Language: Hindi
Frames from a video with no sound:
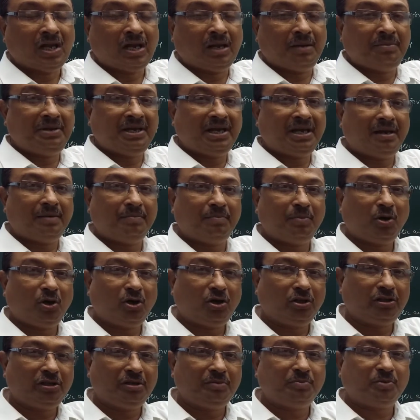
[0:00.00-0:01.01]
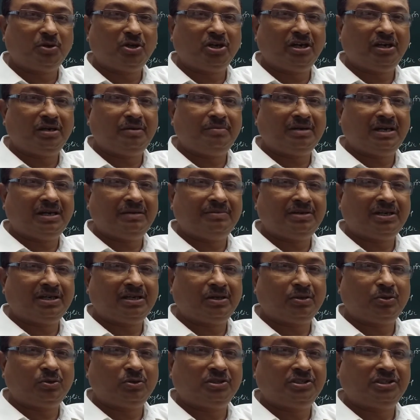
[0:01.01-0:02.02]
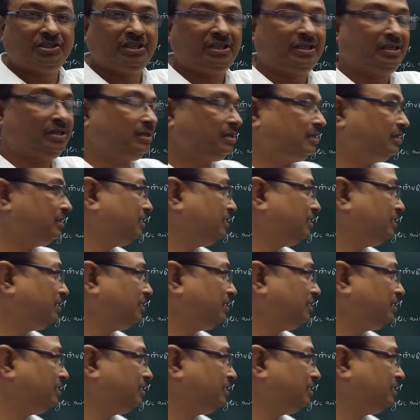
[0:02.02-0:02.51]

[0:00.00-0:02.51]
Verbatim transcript: अब यहाँ बहुत इंपॉर्टेंट वायमा का क्वेश्चन